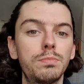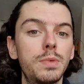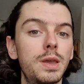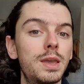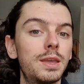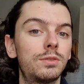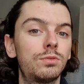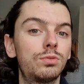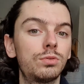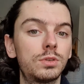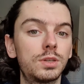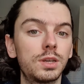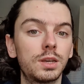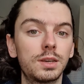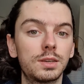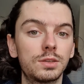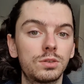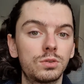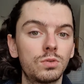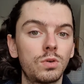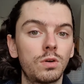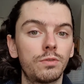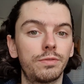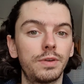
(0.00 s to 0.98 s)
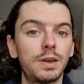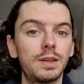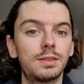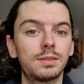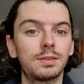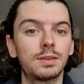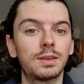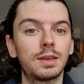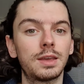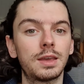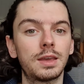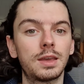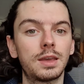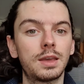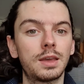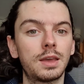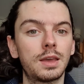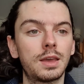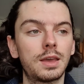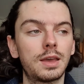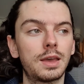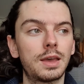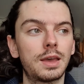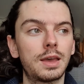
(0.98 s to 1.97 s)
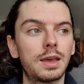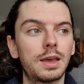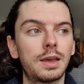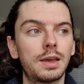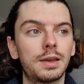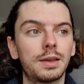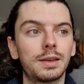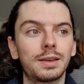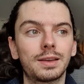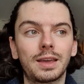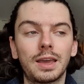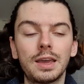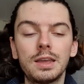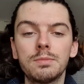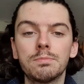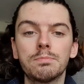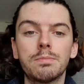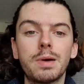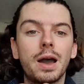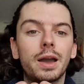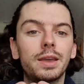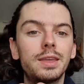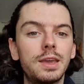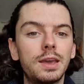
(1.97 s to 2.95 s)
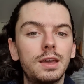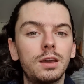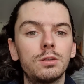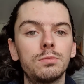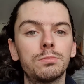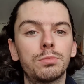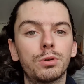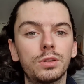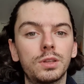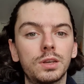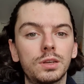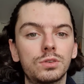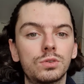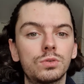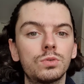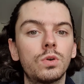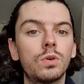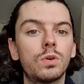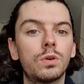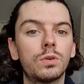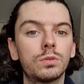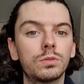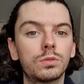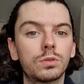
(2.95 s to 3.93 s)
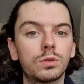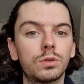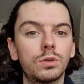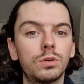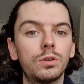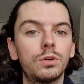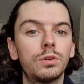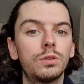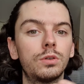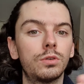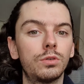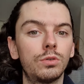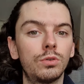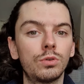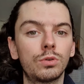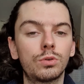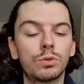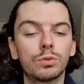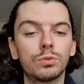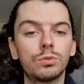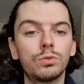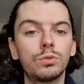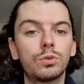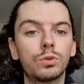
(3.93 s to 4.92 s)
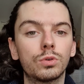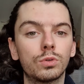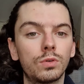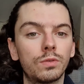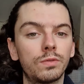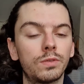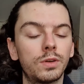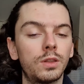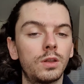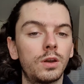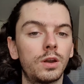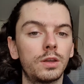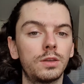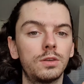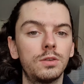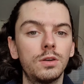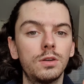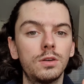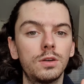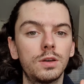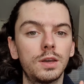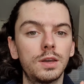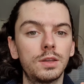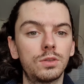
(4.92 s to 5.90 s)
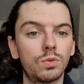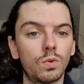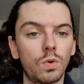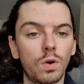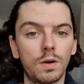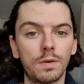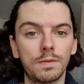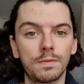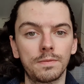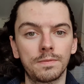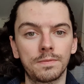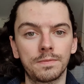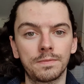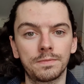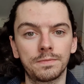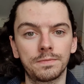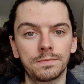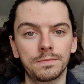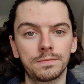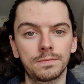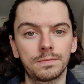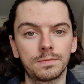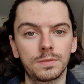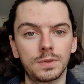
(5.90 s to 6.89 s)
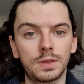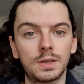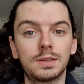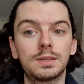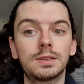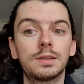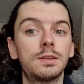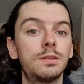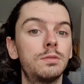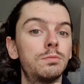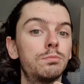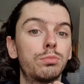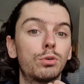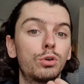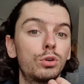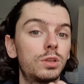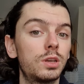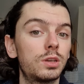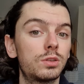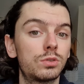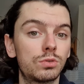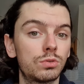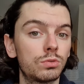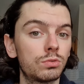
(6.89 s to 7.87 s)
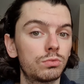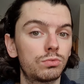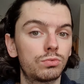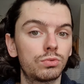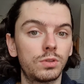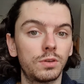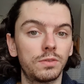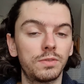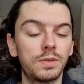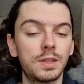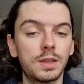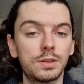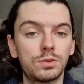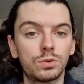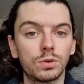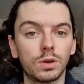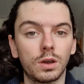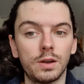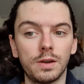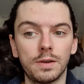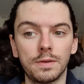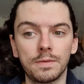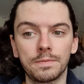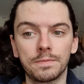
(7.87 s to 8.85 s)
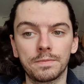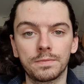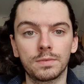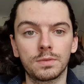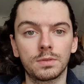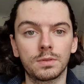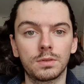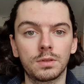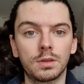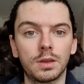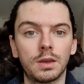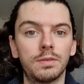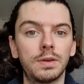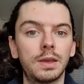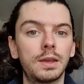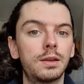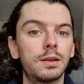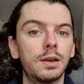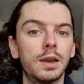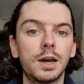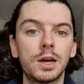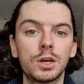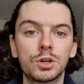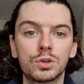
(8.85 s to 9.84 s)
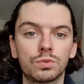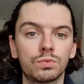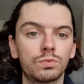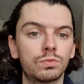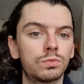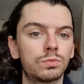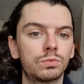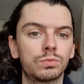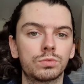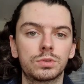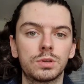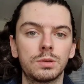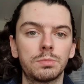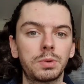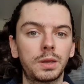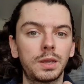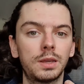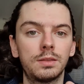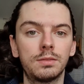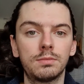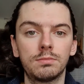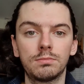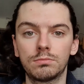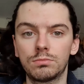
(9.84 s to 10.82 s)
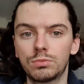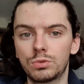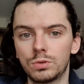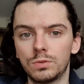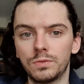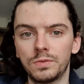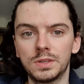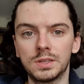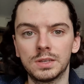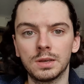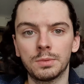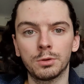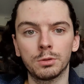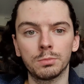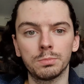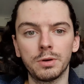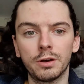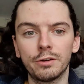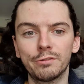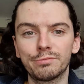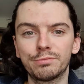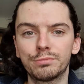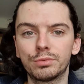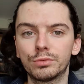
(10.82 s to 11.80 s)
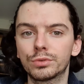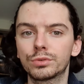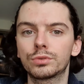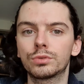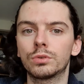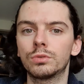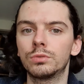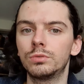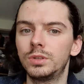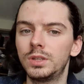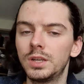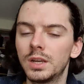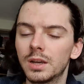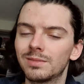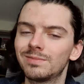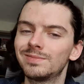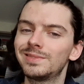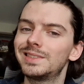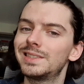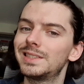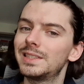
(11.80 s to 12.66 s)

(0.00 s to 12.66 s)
et toutes ces questions en fait créent une barrière et une protection entre le contenu qu'on voit dans la gueule et toi. Et c'est une protection tout à fait naturelle. Avec l'âge, on s'est pris suffisamment de baffes pour se dire